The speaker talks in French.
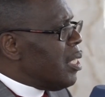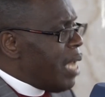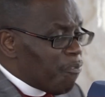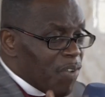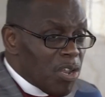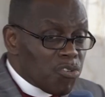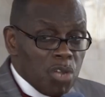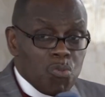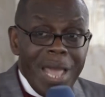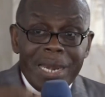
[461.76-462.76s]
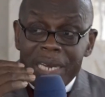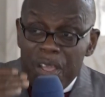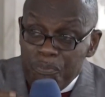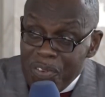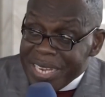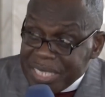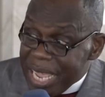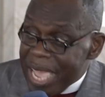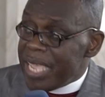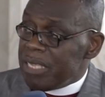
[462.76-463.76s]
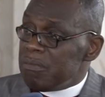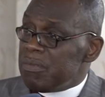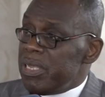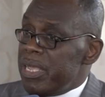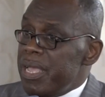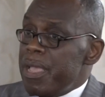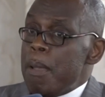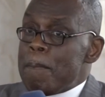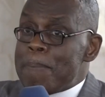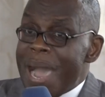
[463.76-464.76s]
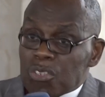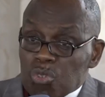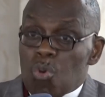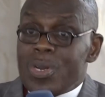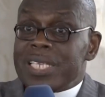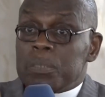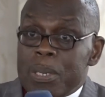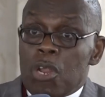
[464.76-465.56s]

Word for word: L'enfant de Dieu doit refléter partout l'Esprit